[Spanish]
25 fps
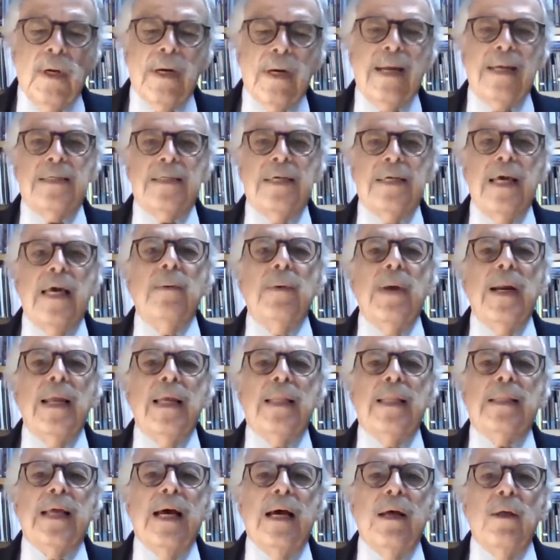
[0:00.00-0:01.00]
reserva al
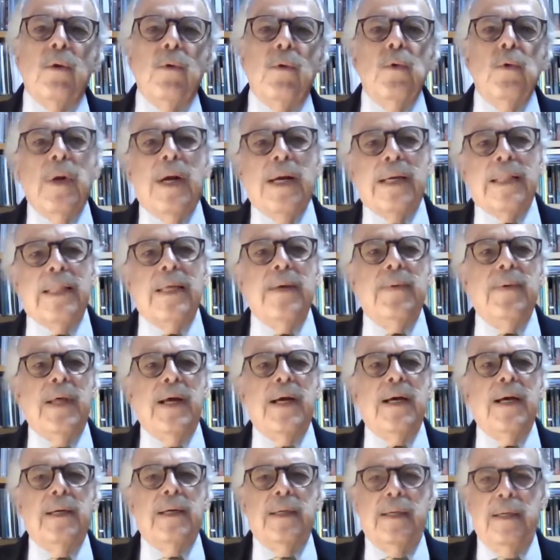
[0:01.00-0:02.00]
Estado de una
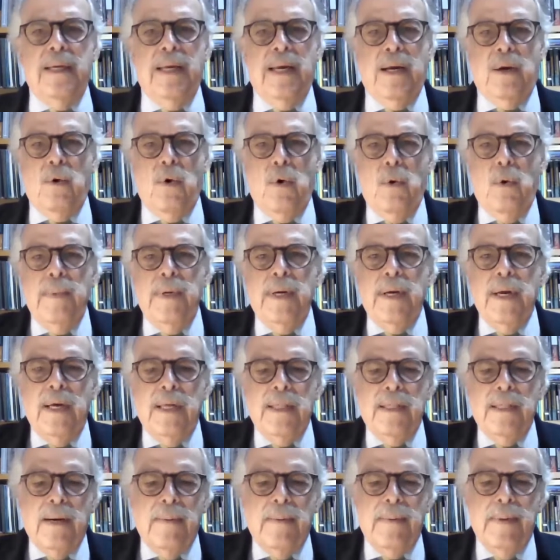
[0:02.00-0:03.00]
actividad
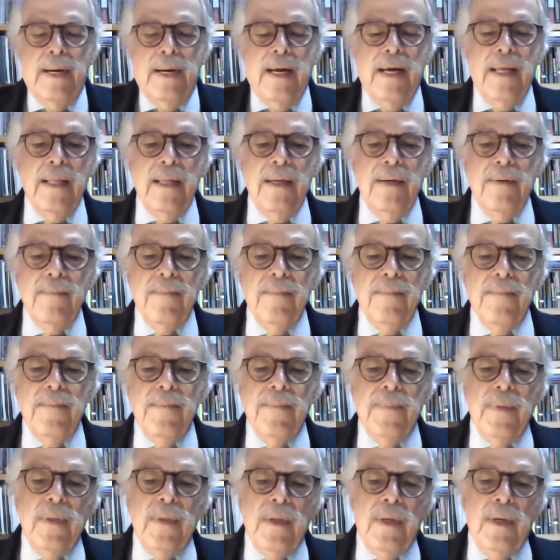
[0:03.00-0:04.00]
económica determinada,
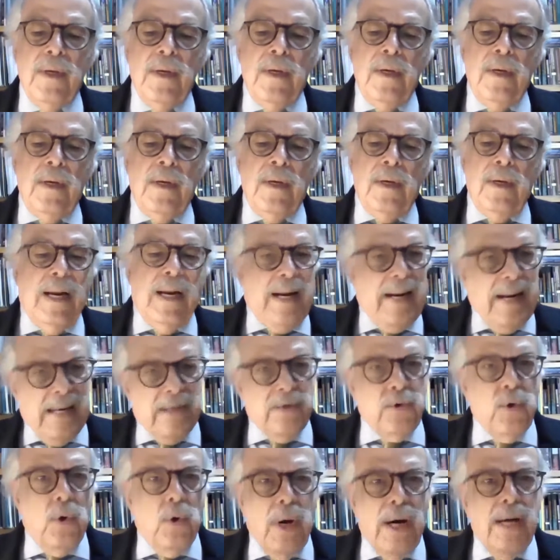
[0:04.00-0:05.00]
la
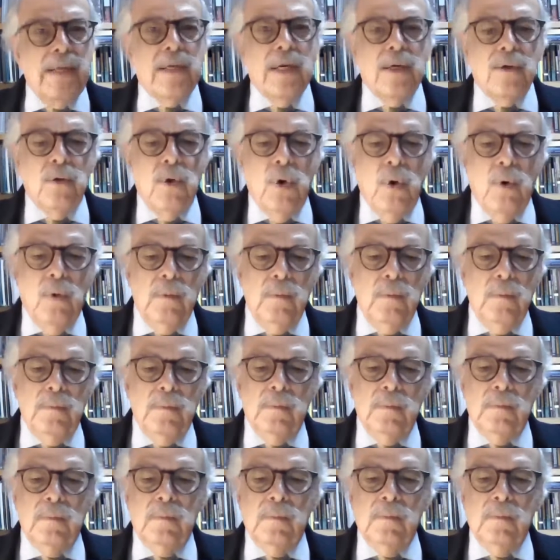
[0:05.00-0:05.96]
nacionalización,